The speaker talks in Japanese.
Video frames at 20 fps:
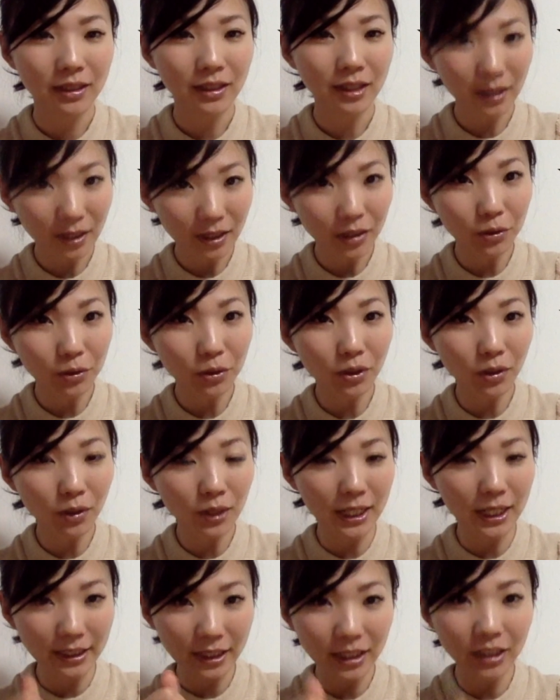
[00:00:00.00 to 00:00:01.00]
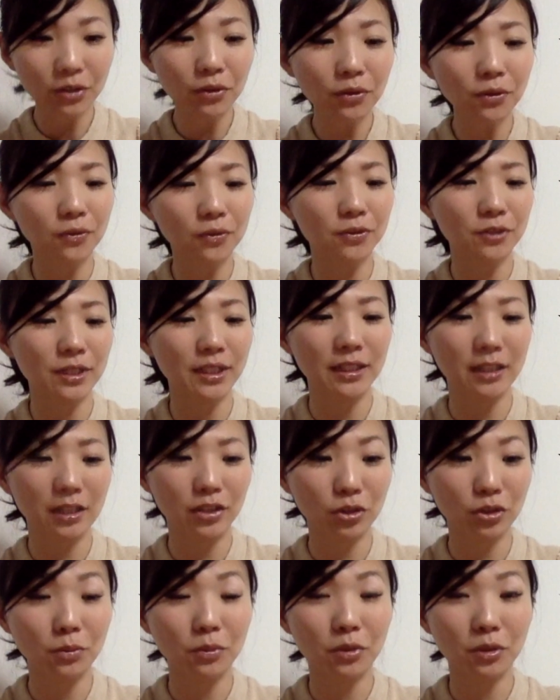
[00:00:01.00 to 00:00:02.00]
ただ、これはかなり努力され
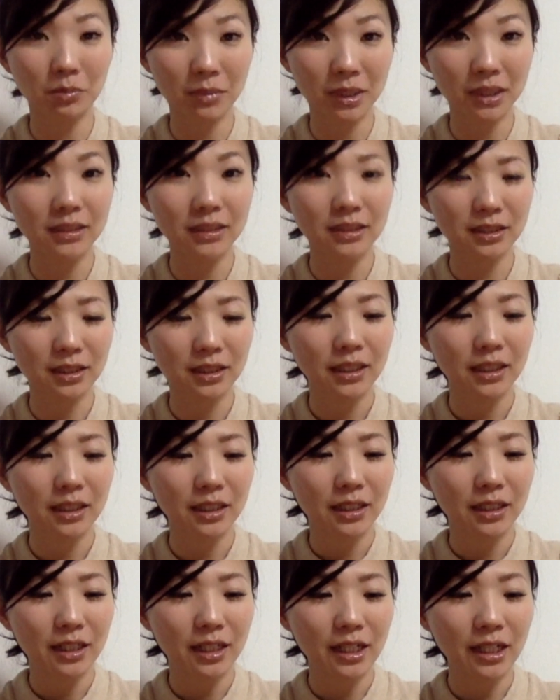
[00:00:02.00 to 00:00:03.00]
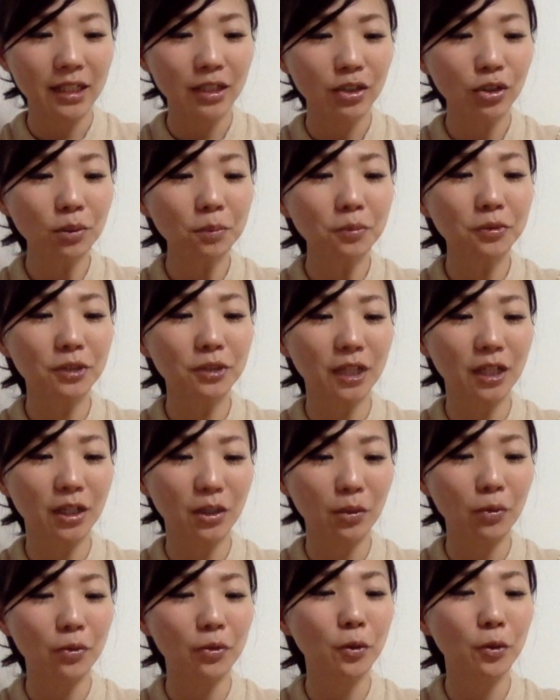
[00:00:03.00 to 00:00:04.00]
たと思います。ヘリコプター
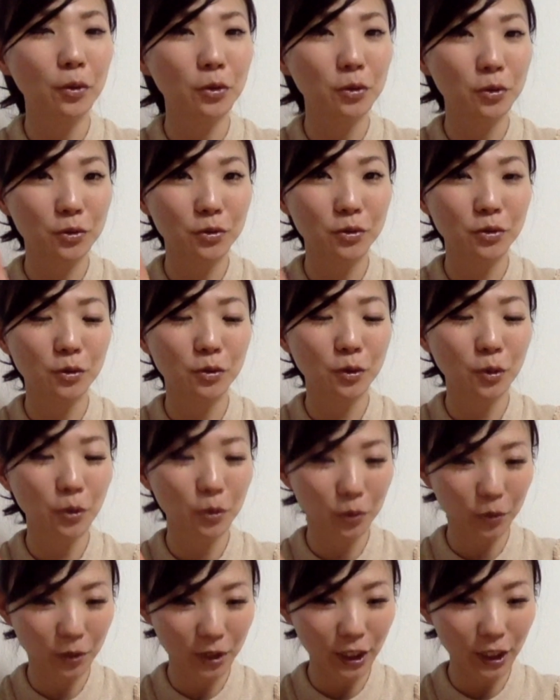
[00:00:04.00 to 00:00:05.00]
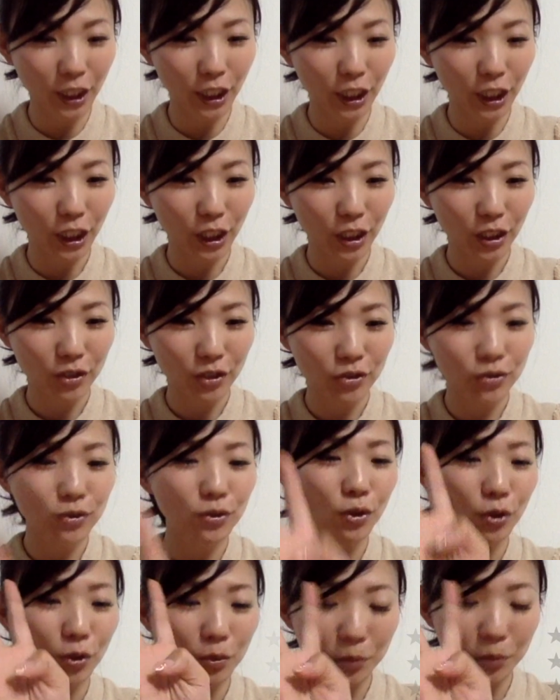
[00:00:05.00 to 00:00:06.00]
を操縦することで、
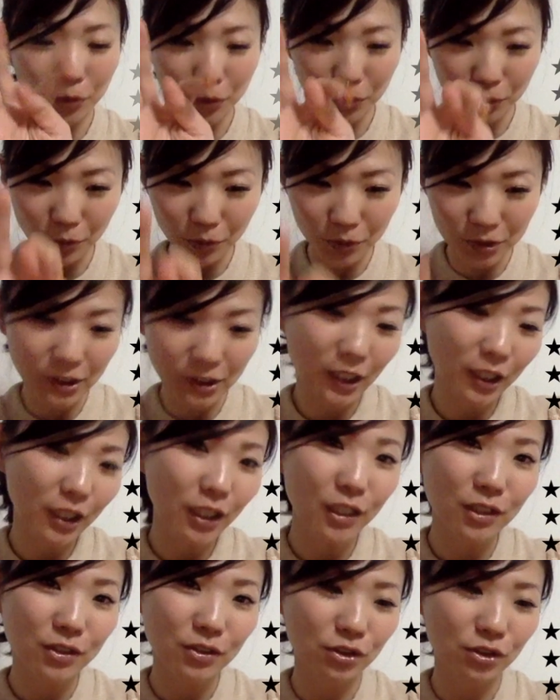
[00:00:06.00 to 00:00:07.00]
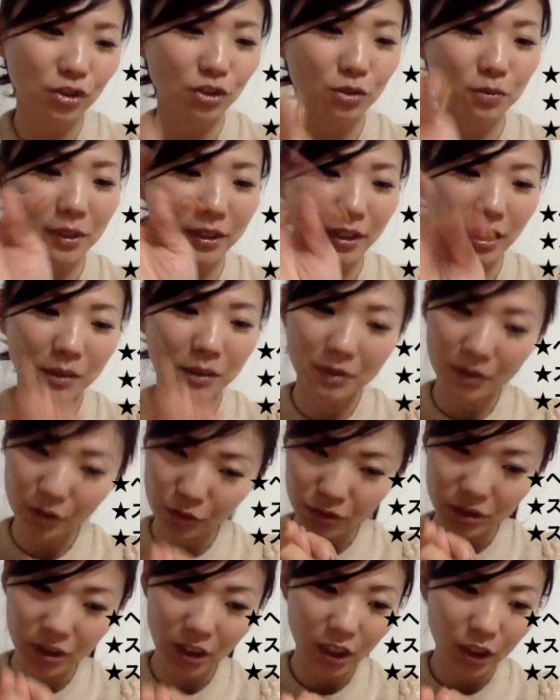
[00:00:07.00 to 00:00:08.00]
スノーボードをしたり、
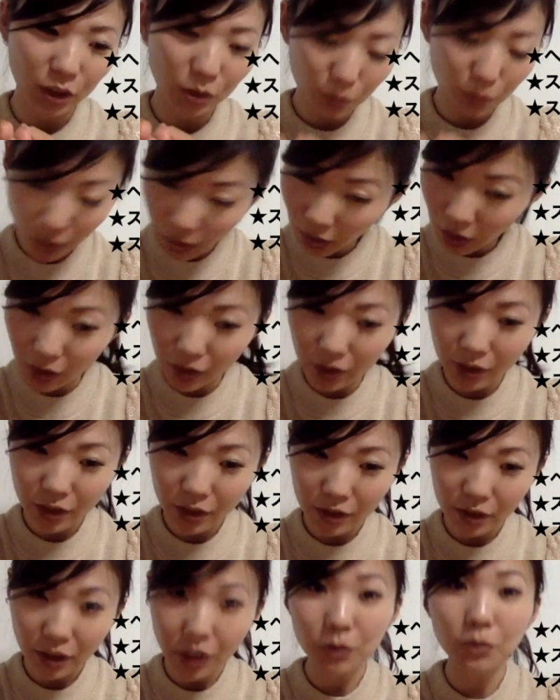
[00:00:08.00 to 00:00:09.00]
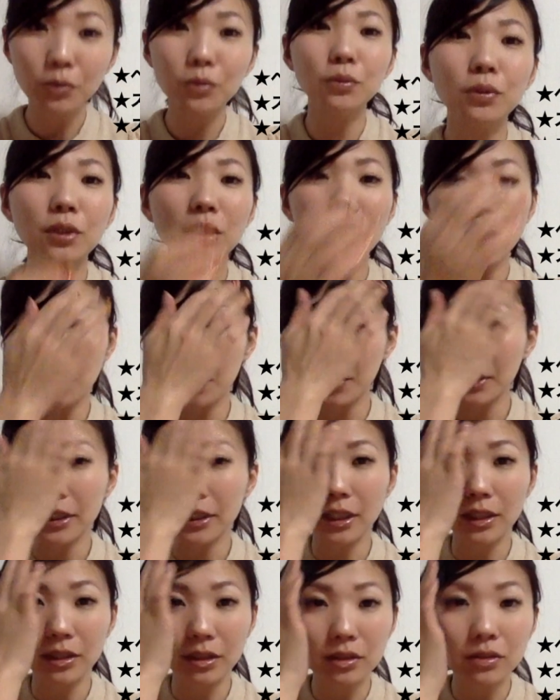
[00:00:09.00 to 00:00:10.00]
スキューバダイビングしたりとか、っていうに変わっ
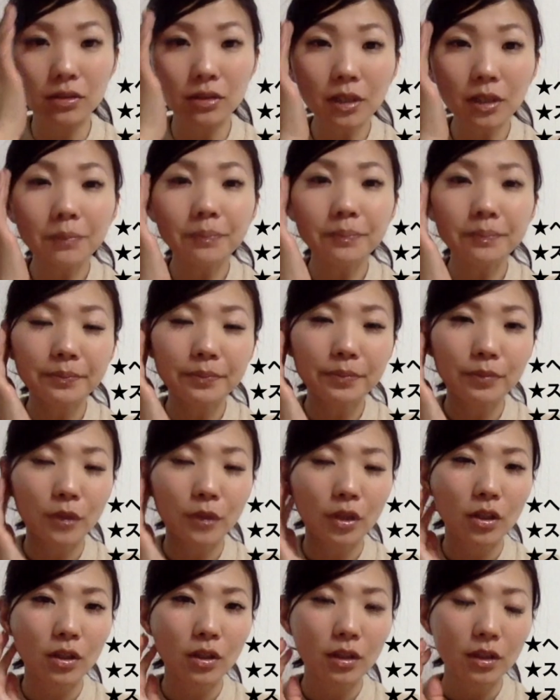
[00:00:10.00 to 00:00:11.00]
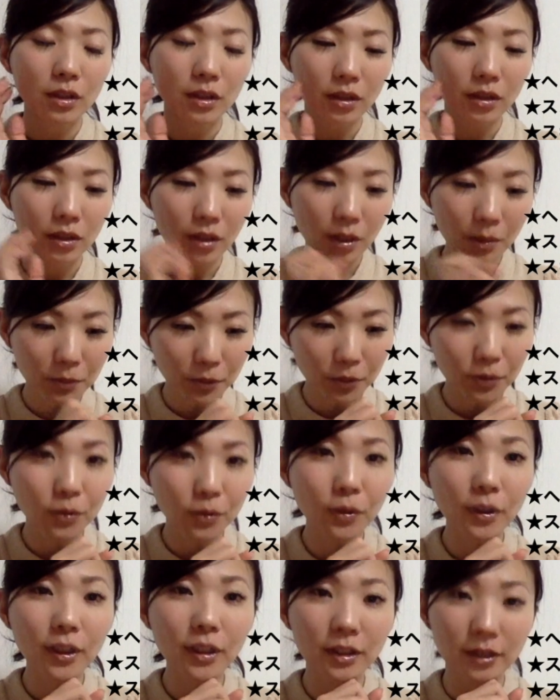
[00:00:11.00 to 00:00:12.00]
たんですね。でも、
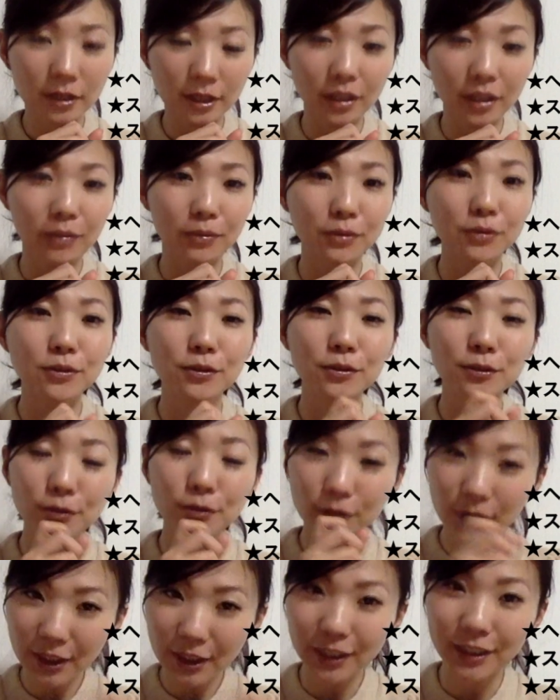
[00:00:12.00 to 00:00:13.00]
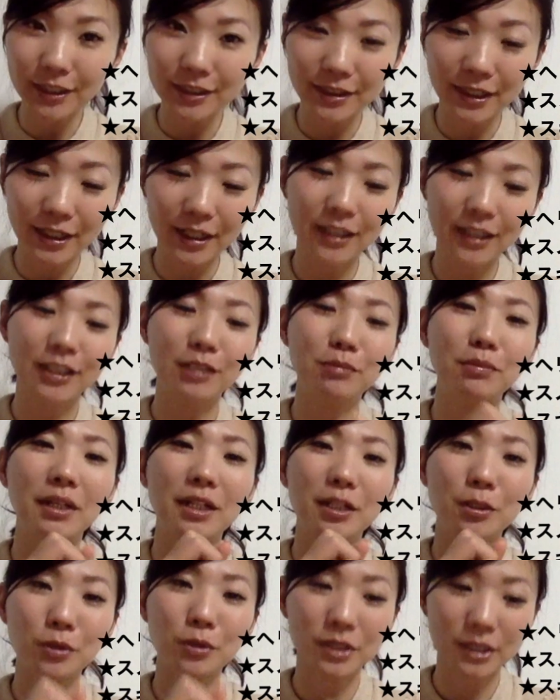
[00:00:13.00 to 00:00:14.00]
これって普通に
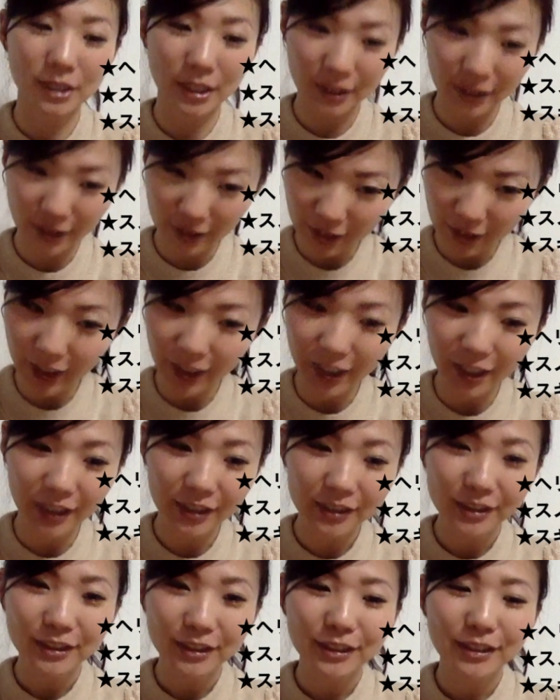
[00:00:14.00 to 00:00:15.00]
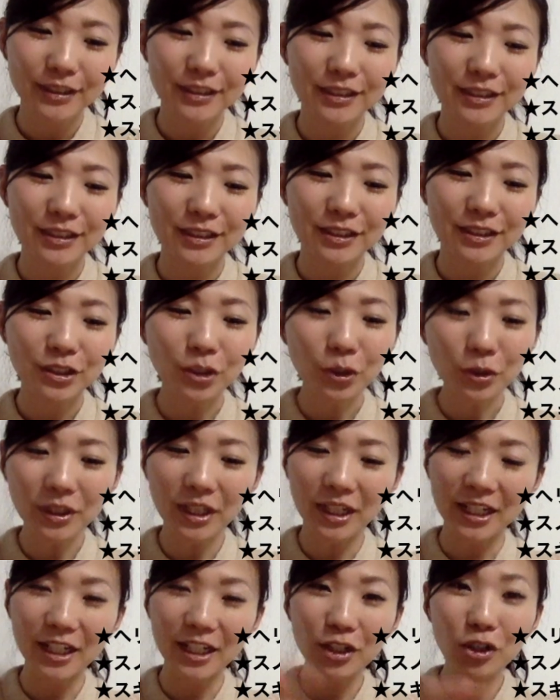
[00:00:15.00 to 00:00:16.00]
サラリーマンをしてたら、そん
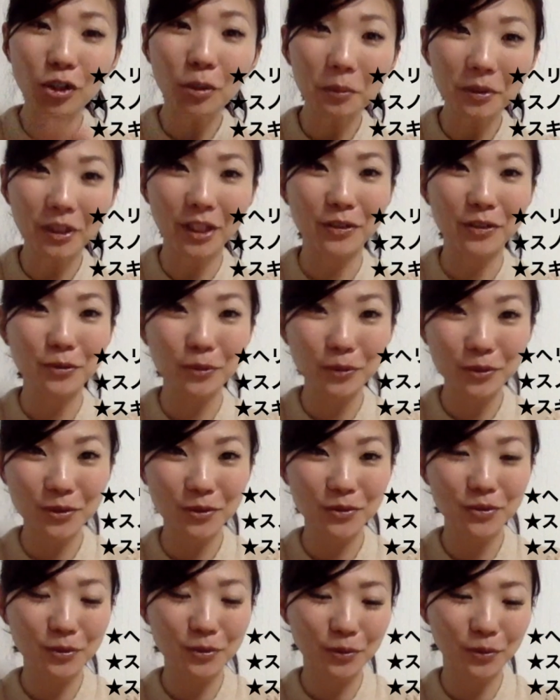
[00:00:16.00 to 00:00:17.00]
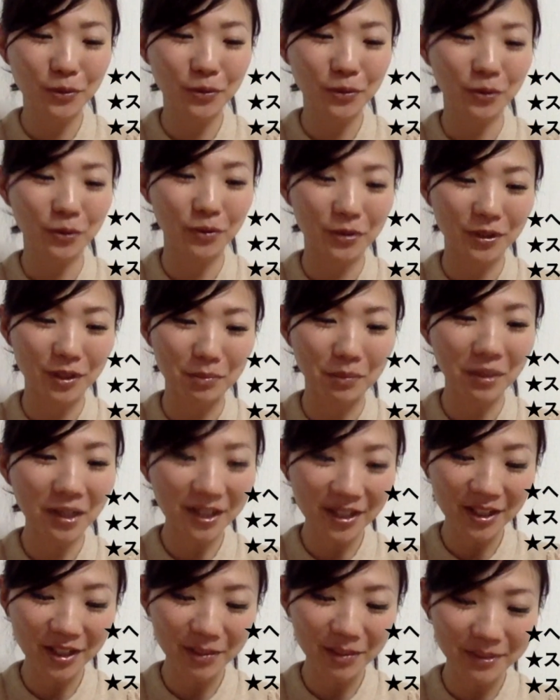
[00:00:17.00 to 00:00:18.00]
なヘリコプター操縦することって、
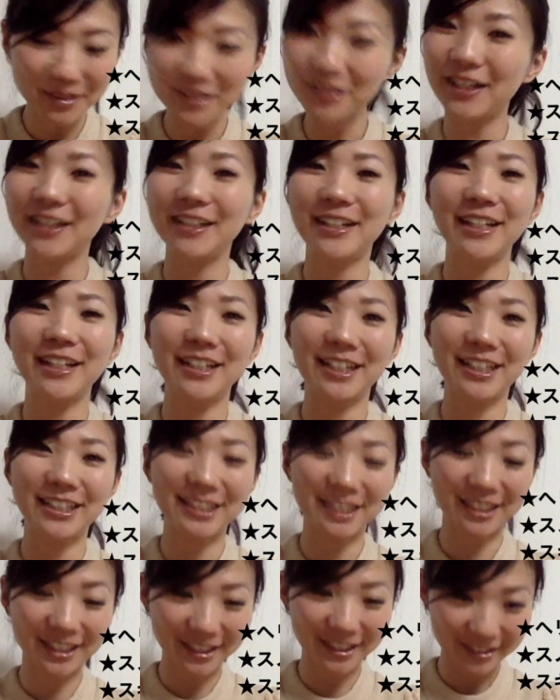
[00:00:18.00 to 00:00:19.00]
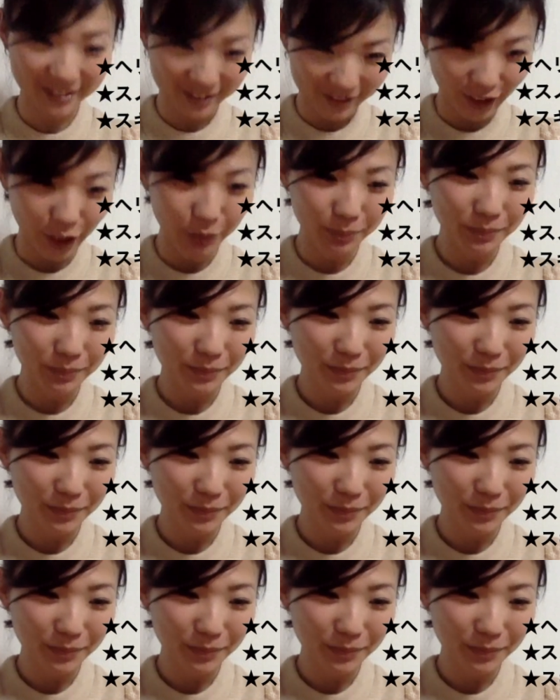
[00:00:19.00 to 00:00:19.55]
まあ、まずありえないじゃないですか。